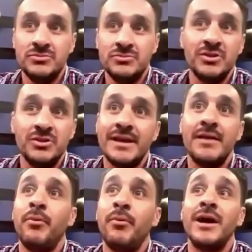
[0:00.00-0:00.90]
No es
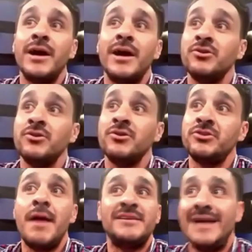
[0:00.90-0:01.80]
que Boca lo tenía
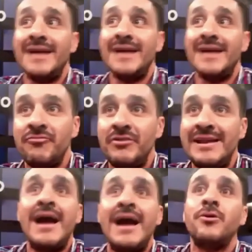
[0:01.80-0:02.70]
prestado a una filial,
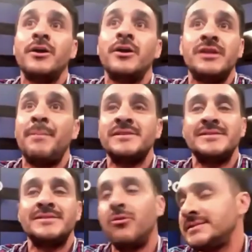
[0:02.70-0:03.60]
o Boca lo tenía prestado
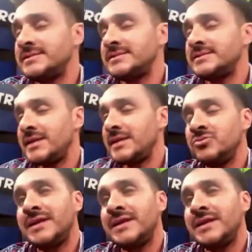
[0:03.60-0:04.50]
a una segunda, o
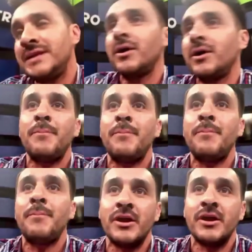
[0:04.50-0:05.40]
Boca lo tenía prestado a un
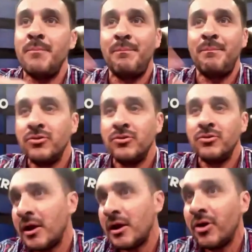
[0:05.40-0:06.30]
equipo en Perú, en
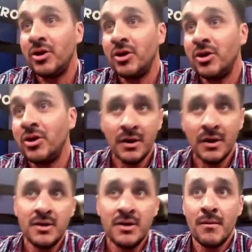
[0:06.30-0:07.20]
Ecuador, no.
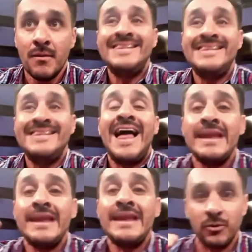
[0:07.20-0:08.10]
La Liga
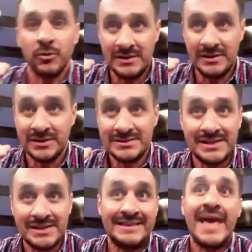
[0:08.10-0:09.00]
Deportiva La Juelense
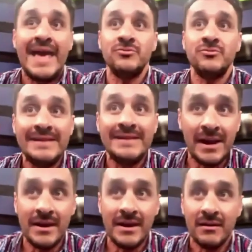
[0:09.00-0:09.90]
se trae un
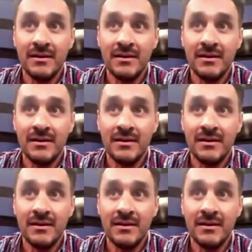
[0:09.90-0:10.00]
nene